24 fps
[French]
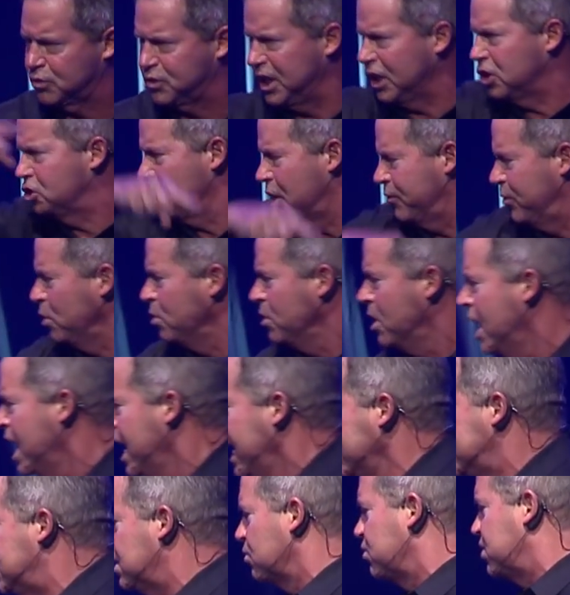je vous ai déjà vu.
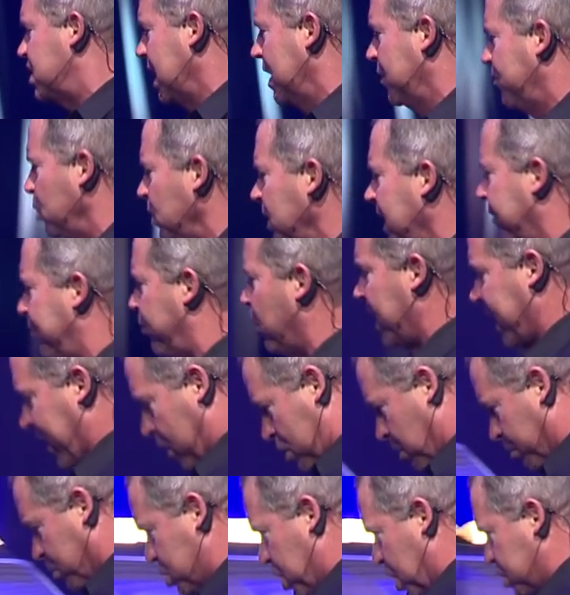Il dit, je vous ai vu des fois,
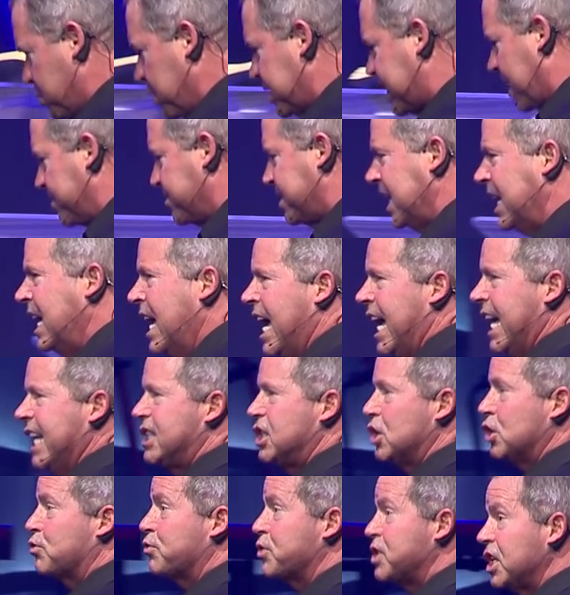comme aujourd'hui, samedi. Il
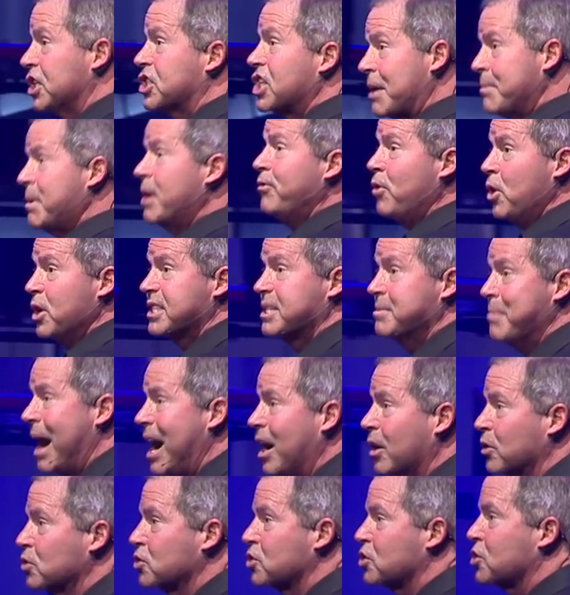dit, je vous ai jamais vu un
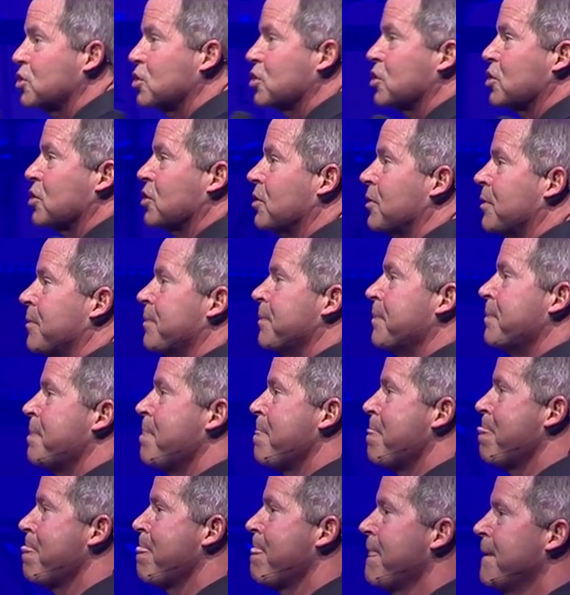dimanche.
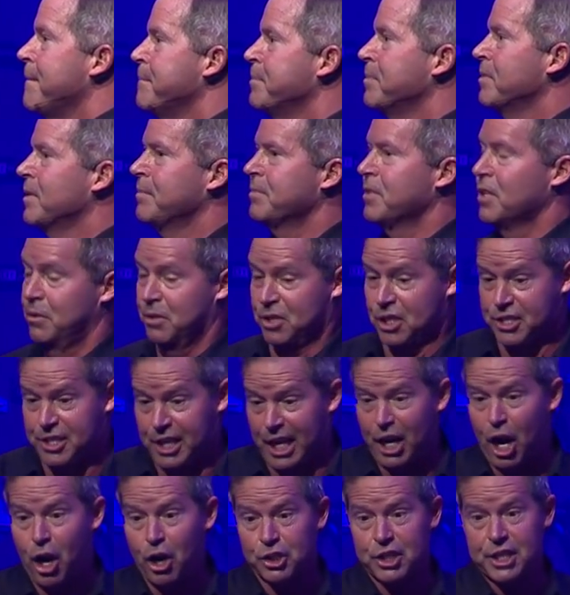Je
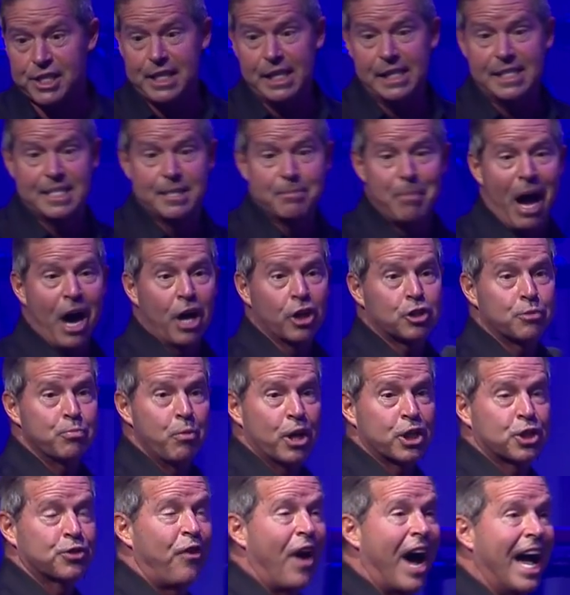disais, non, j'ai dit, le dimanche,
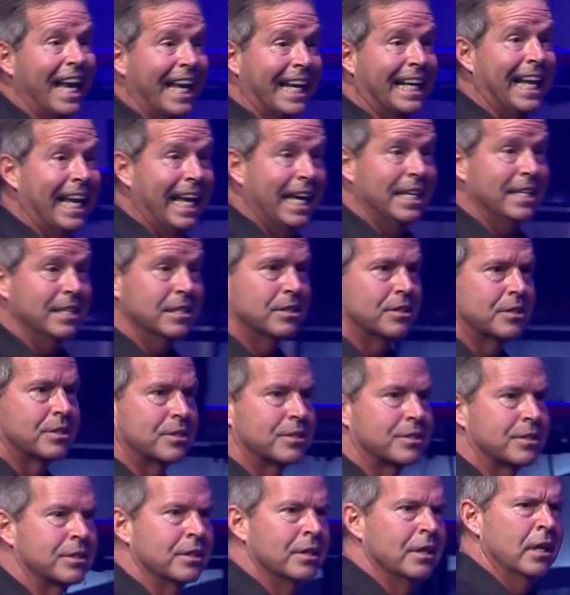moi, je vais à
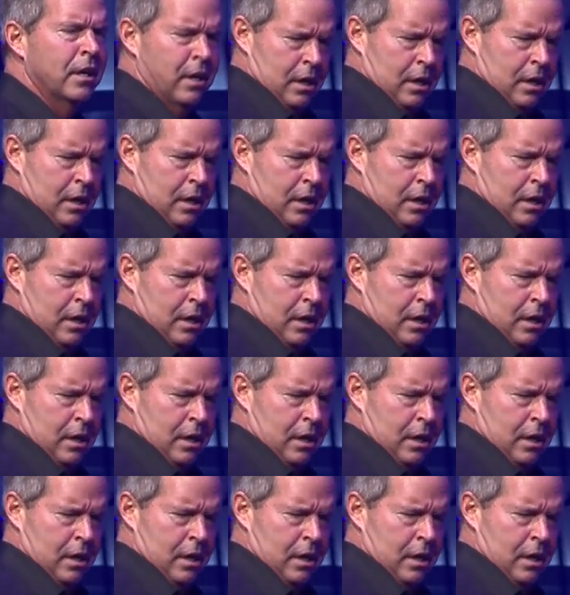l'église.